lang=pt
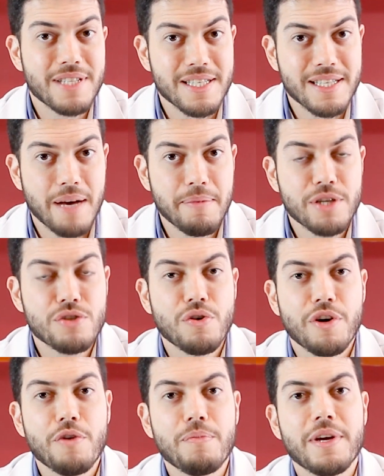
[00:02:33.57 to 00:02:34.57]
vocês sabem que
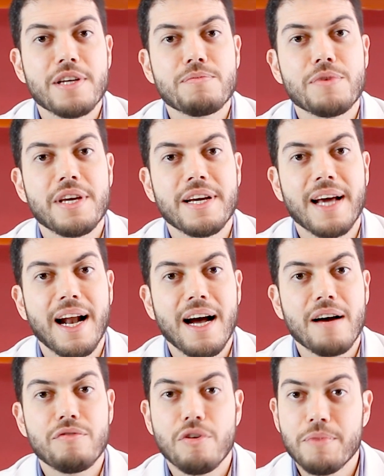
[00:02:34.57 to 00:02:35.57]
sou eu mesmo que gravo,